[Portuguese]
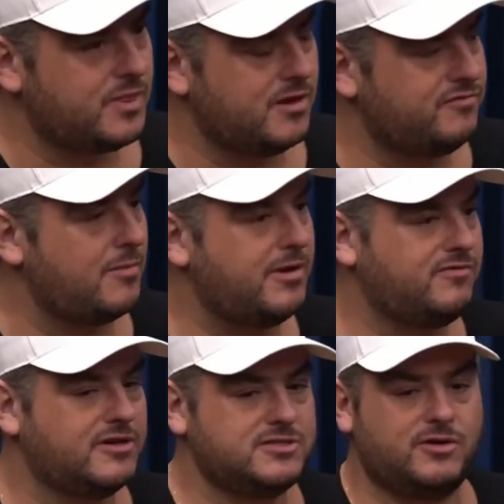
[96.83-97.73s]
O Flamengo
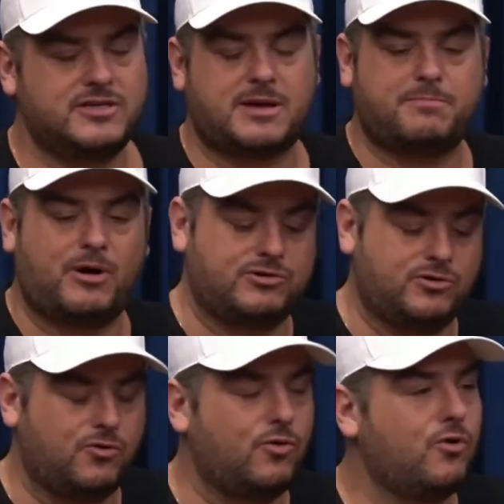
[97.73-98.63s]
falou assim: não, essa pauta eu
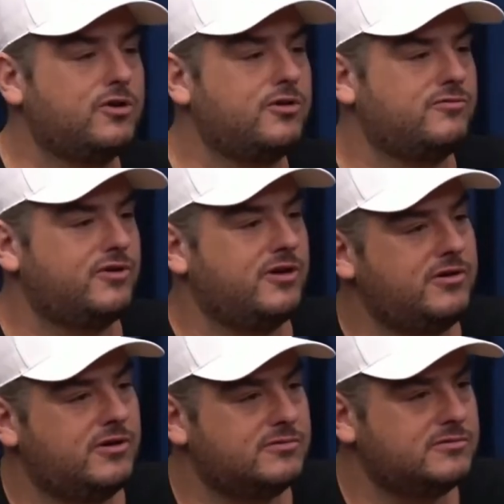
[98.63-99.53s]
não concordo, eu não vou na
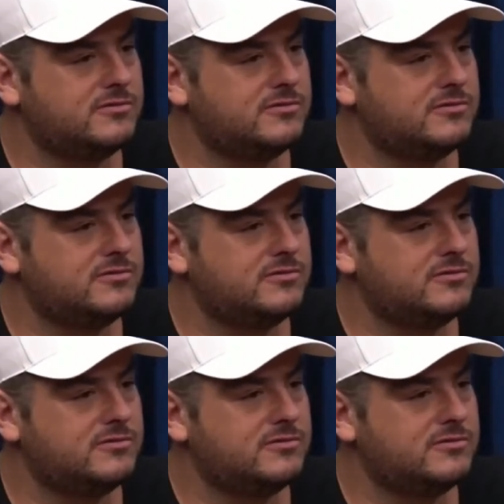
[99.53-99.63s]
reunião.